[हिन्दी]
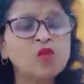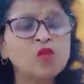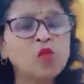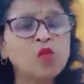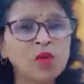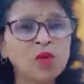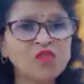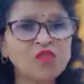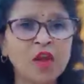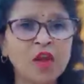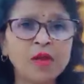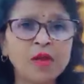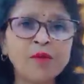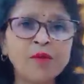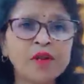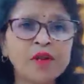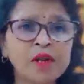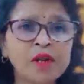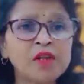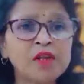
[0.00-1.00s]
तो वो
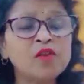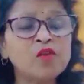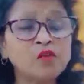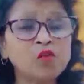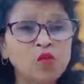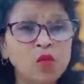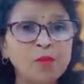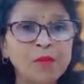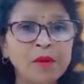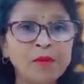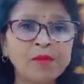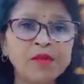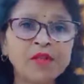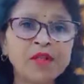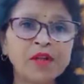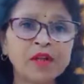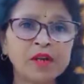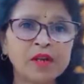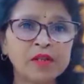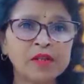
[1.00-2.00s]
छानबीन करके यूट्यूब में भी
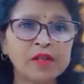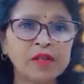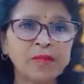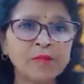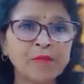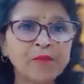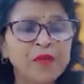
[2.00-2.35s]
देख लेते हैं